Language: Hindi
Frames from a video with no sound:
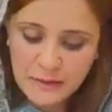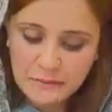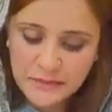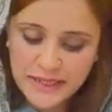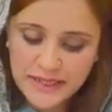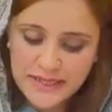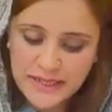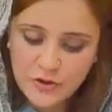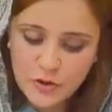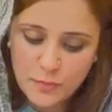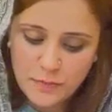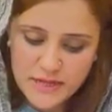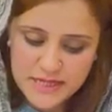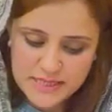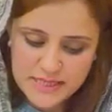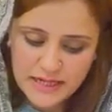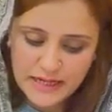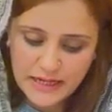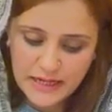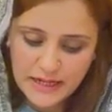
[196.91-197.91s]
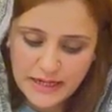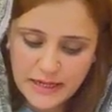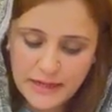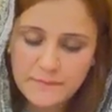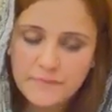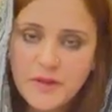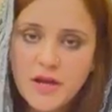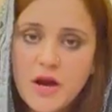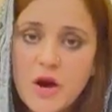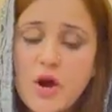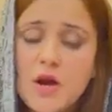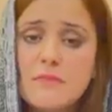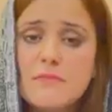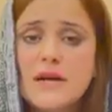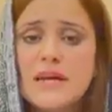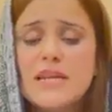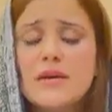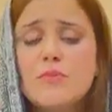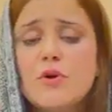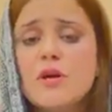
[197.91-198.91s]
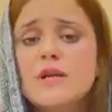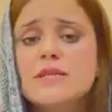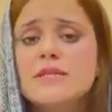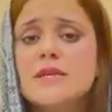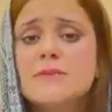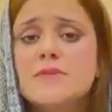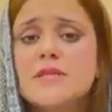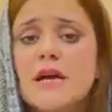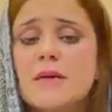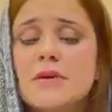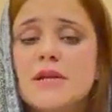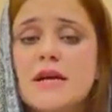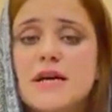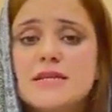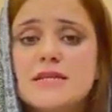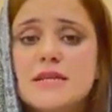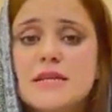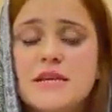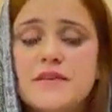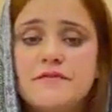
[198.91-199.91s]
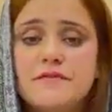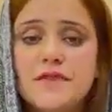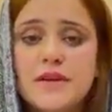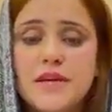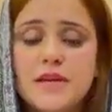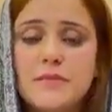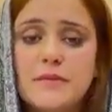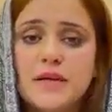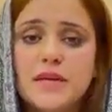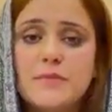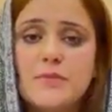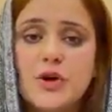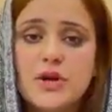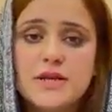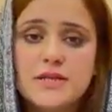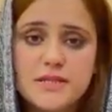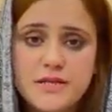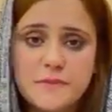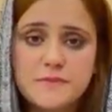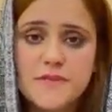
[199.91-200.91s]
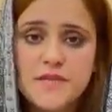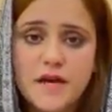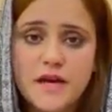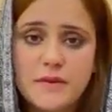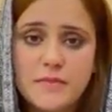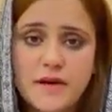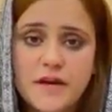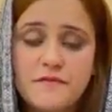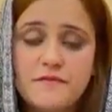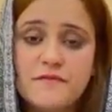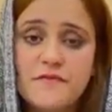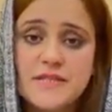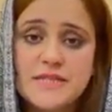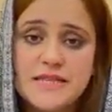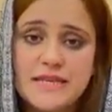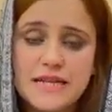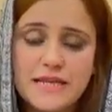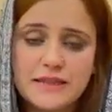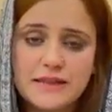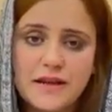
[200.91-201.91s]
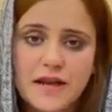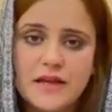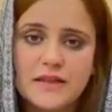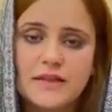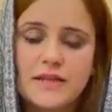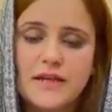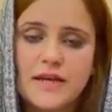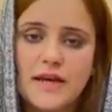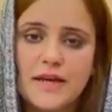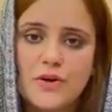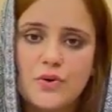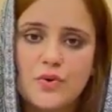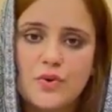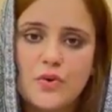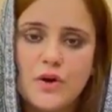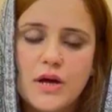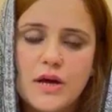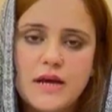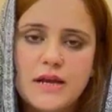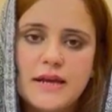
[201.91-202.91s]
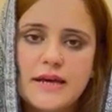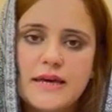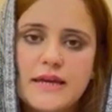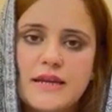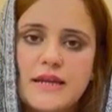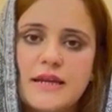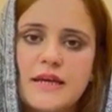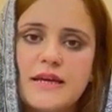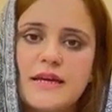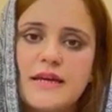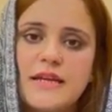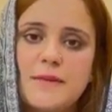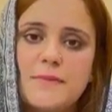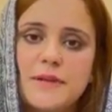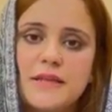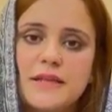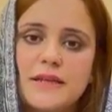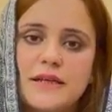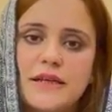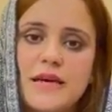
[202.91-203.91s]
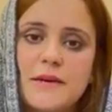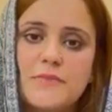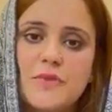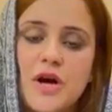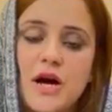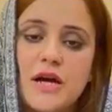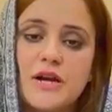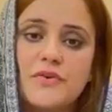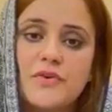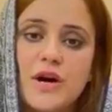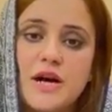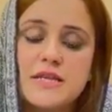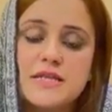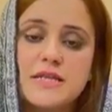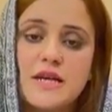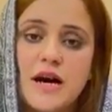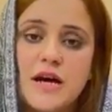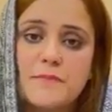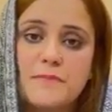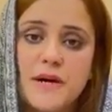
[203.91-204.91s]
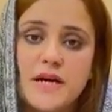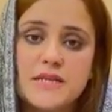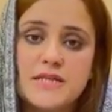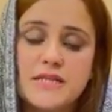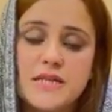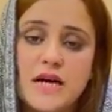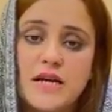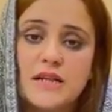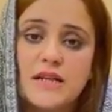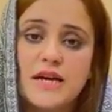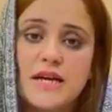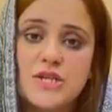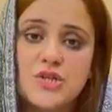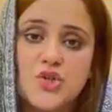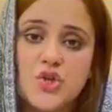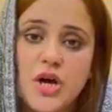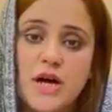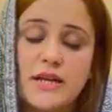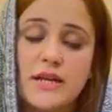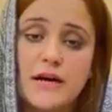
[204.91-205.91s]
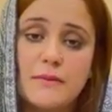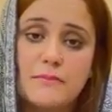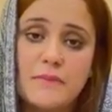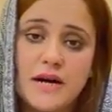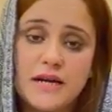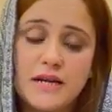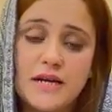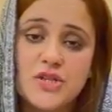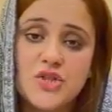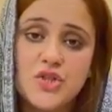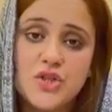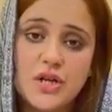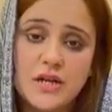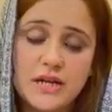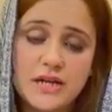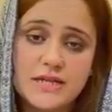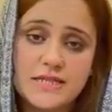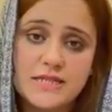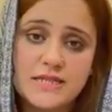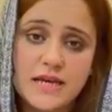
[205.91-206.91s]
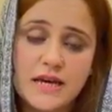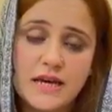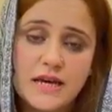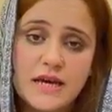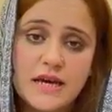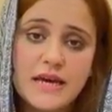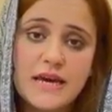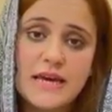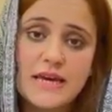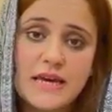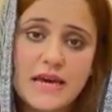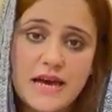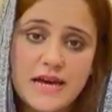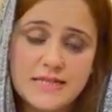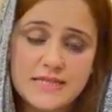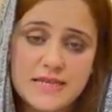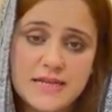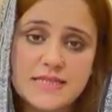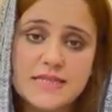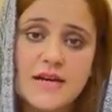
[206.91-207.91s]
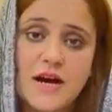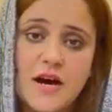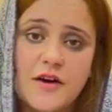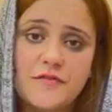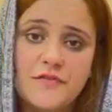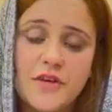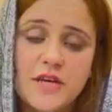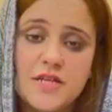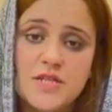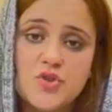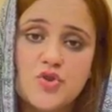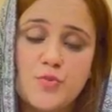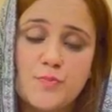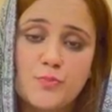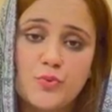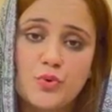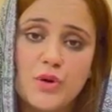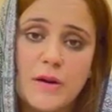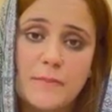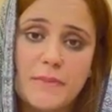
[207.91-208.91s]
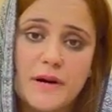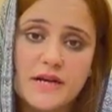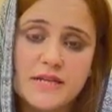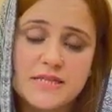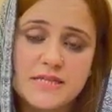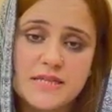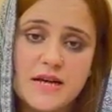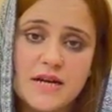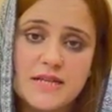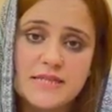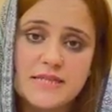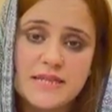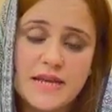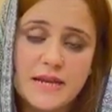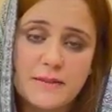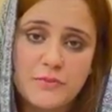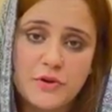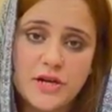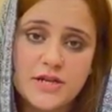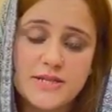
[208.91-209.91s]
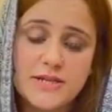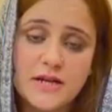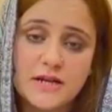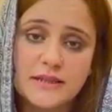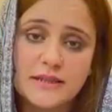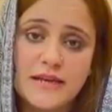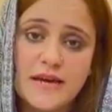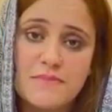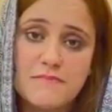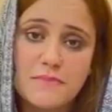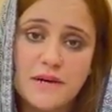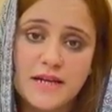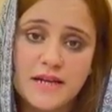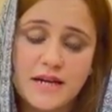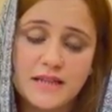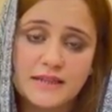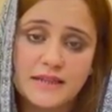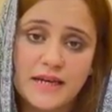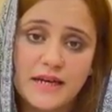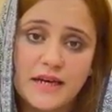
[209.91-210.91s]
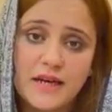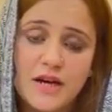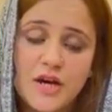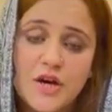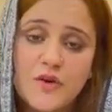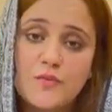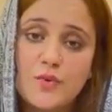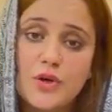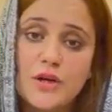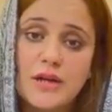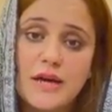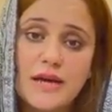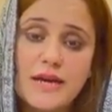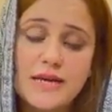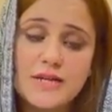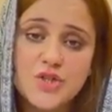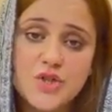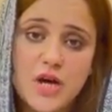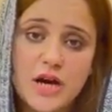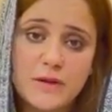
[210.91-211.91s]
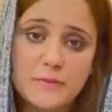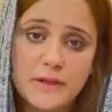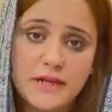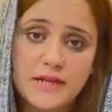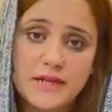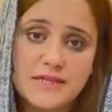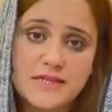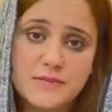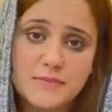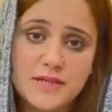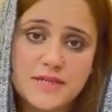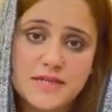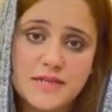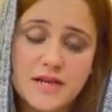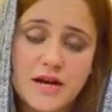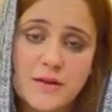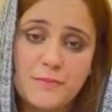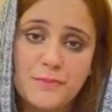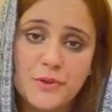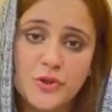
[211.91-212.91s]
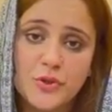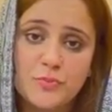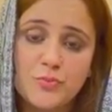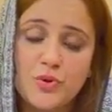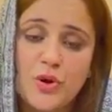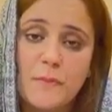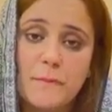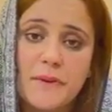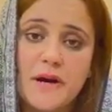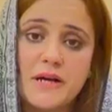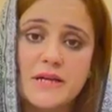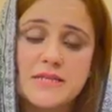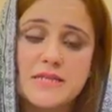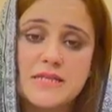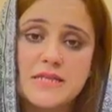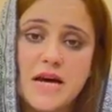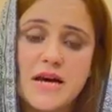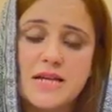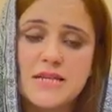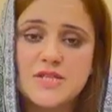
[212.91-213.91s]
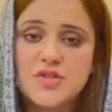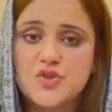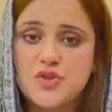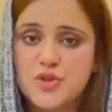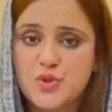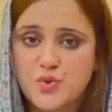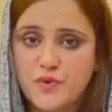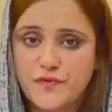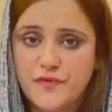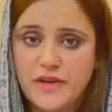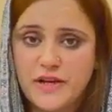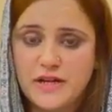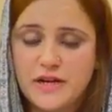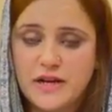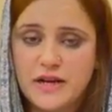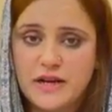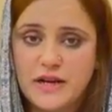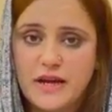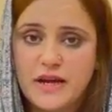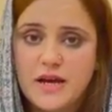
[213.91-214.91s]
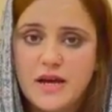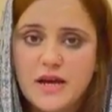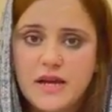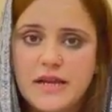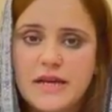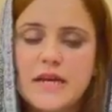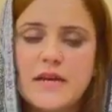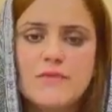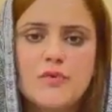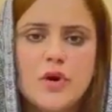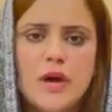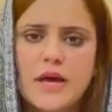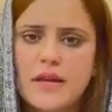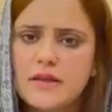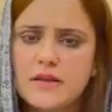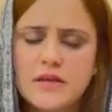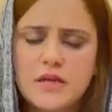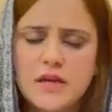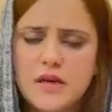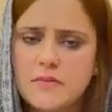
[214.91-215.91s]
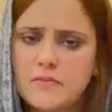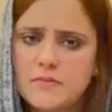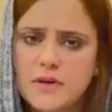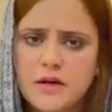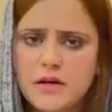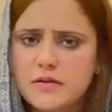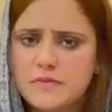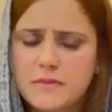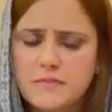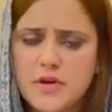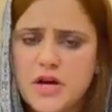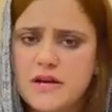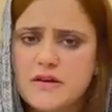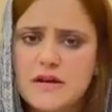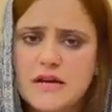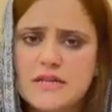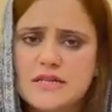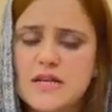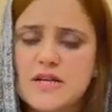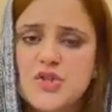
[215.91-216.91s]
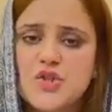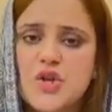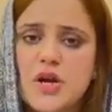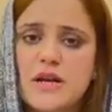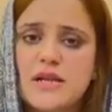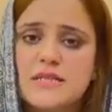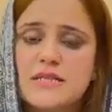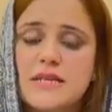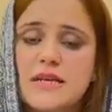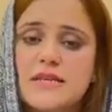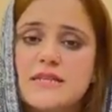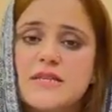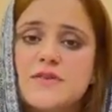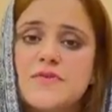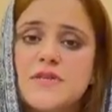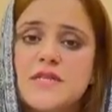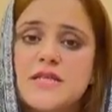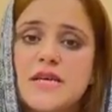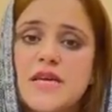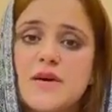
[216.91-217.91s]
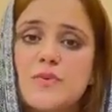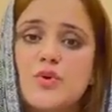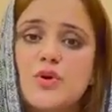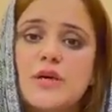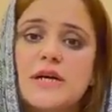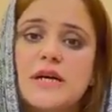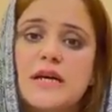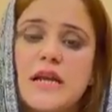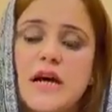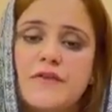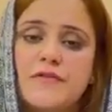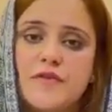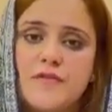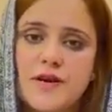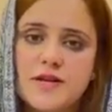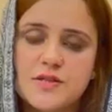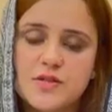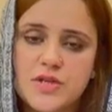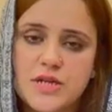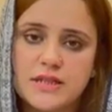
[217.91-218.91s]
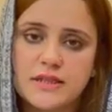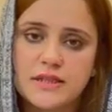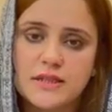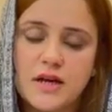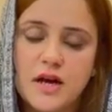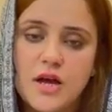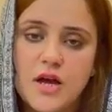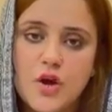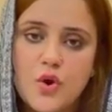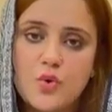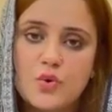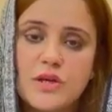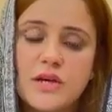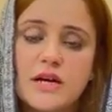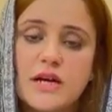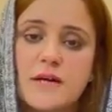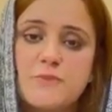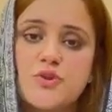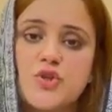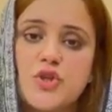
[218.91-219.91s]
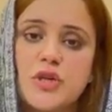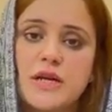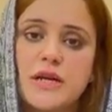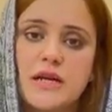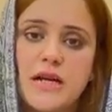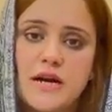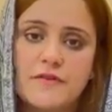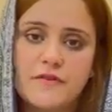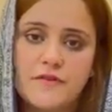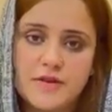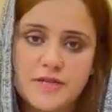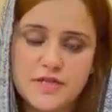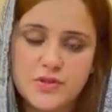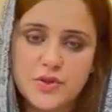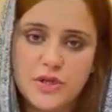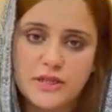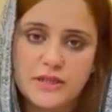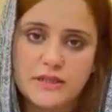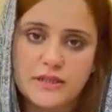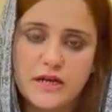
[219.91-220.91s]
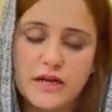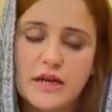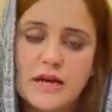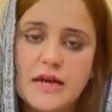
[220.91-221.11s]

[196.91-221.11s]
मीडिया को पैसा खिलाया है और मरीम औरंगजेब साहिबा नाजरीन की वही मरीम औरंगजेब साहिबाएं वजीर तलात थी कहने को लेकिन इन्हें यह नहीं पता था कि इमरान रियाज खान पाकिस्तान का एक जाना माना जर्नलिस्ट है एक ऐसा सहाफ़ी है जिसको पूरा पाकिस्तान सेलिब्रेट करता है मनाता है वो नहीं है चार महीने से मंजर आम पर तो पूरा पाकिस्तान इस चीज़ को फील कर रहा है लेकिन वो कह रही थी कि इमरान रियाज खान जर्नलिस्ट नहीं है सिर्फ इसलिए कि वो उनके खिलाफ आवाज़ उठाता था उनकी करप्शन के खिलाफ आवाज़ उठाता था